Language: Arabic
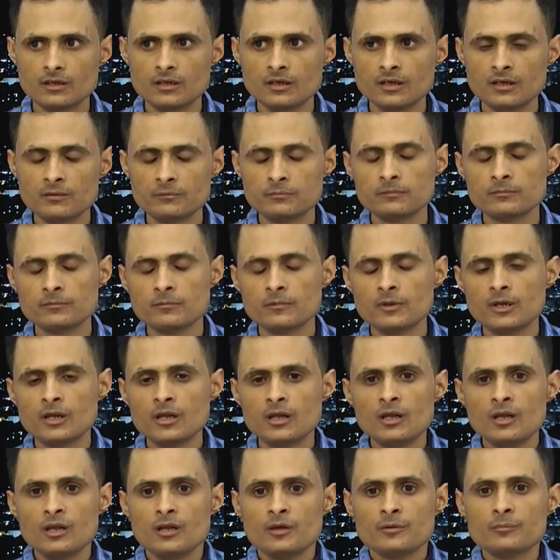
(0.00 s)
آه
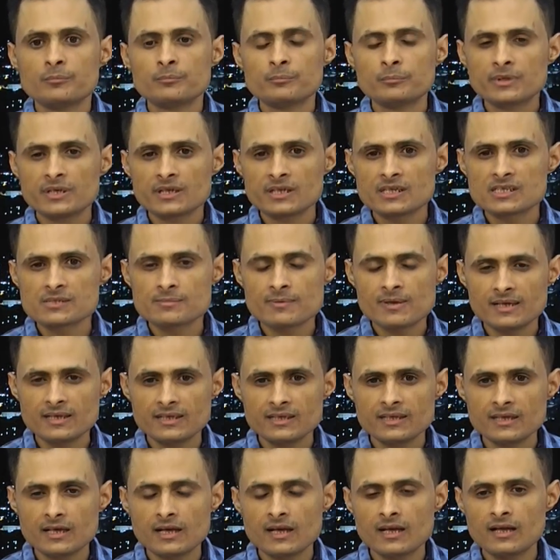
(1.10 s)
بالنسبة
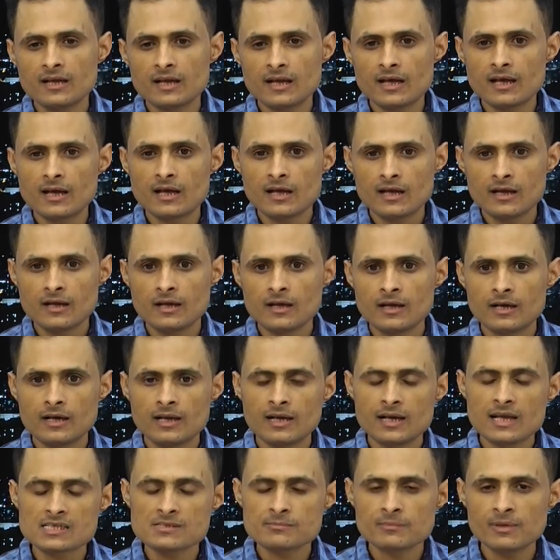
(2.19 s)
لي آه،
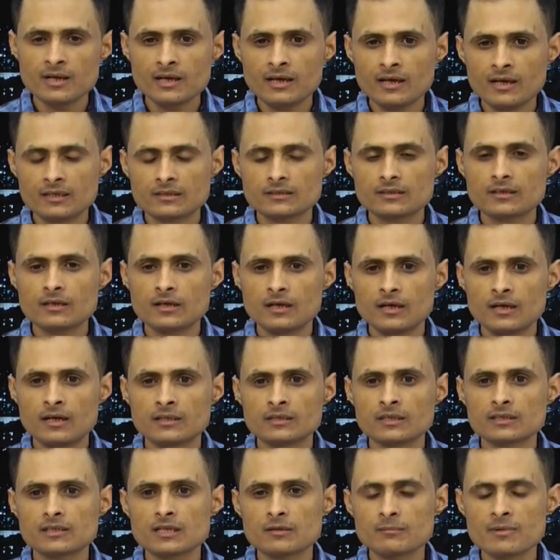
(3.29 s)
الأزمة
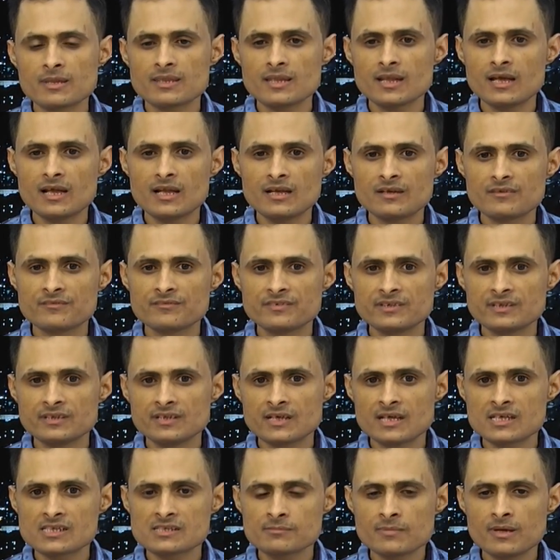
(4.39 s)
آه، تتمثل
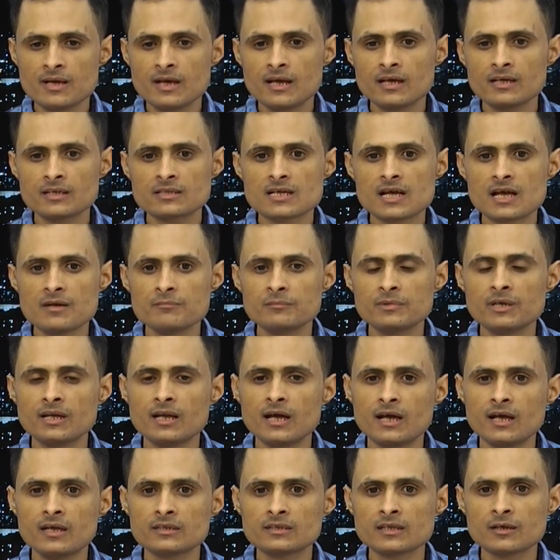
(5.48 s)
في أزمة
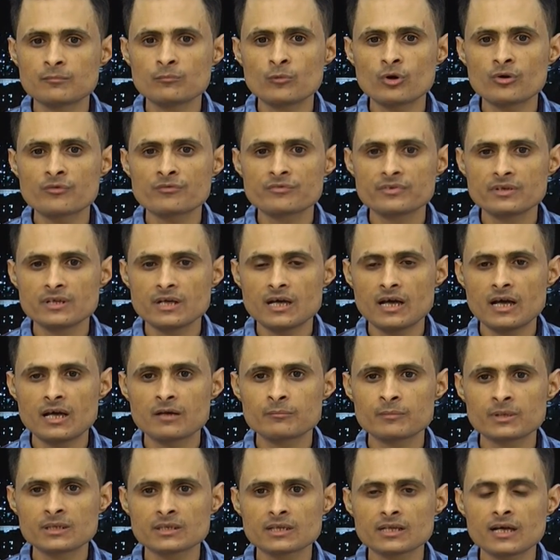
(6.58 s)
شاملة تمر
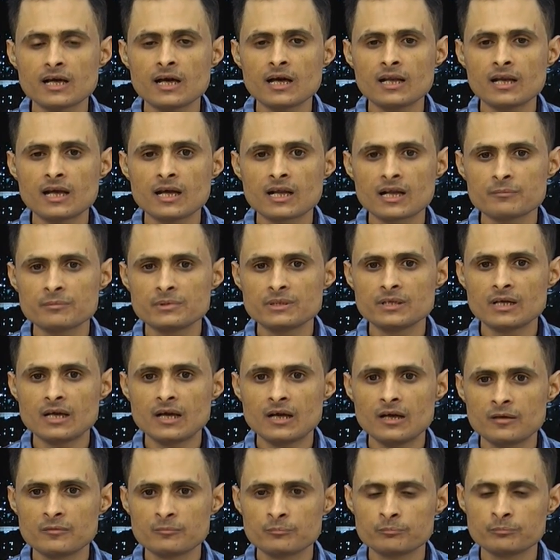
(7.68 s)
فيها المنطقة
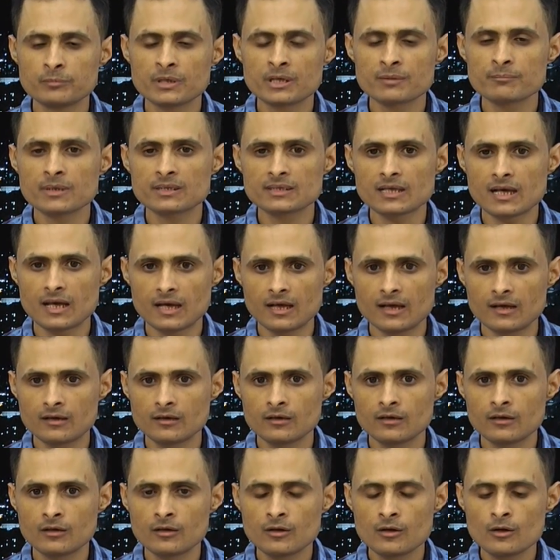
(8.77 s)
العربية برمتها
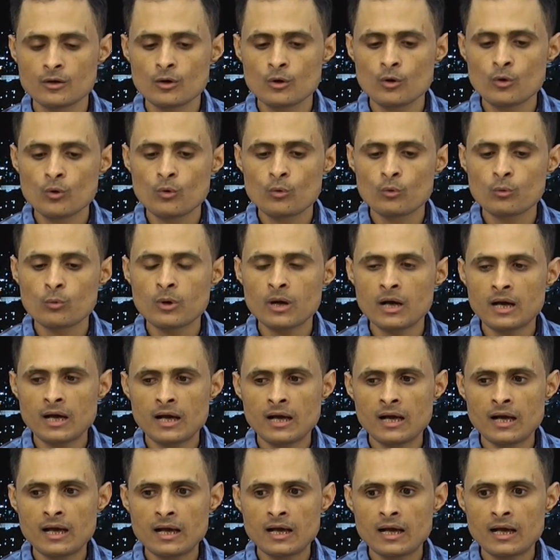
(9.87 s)

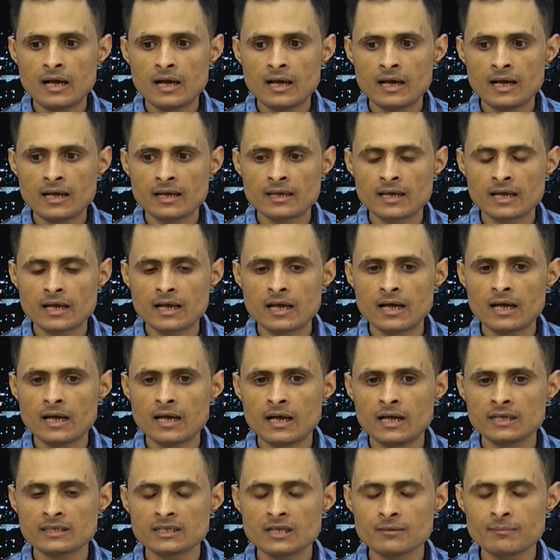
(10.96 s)

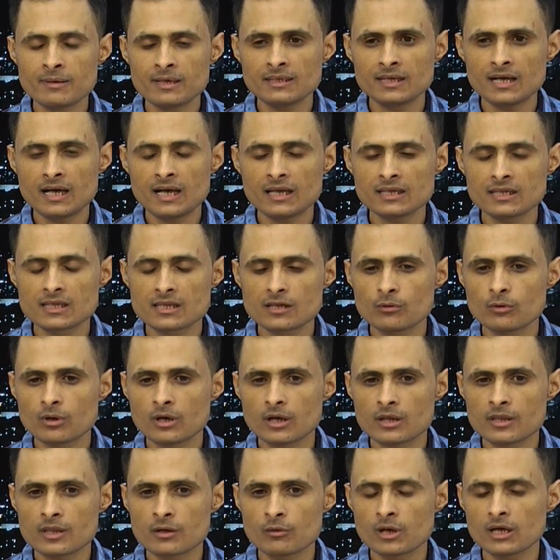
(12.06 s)
وعندما آه، اندلعت
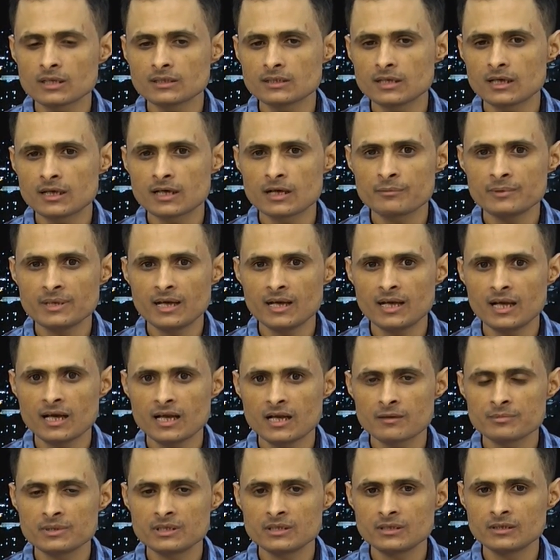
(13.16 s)
ثورات الربيع
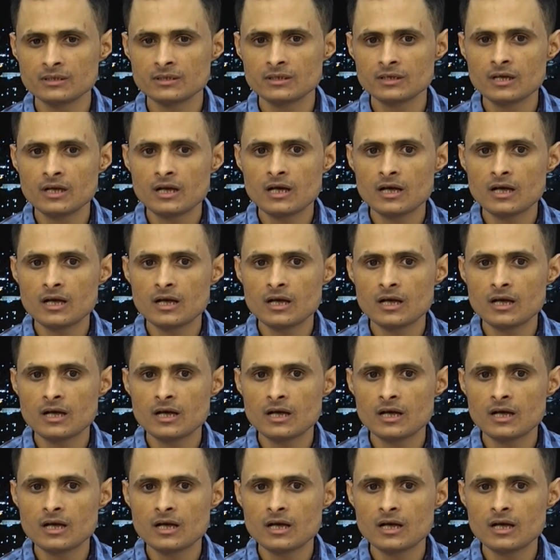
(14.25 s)
العربي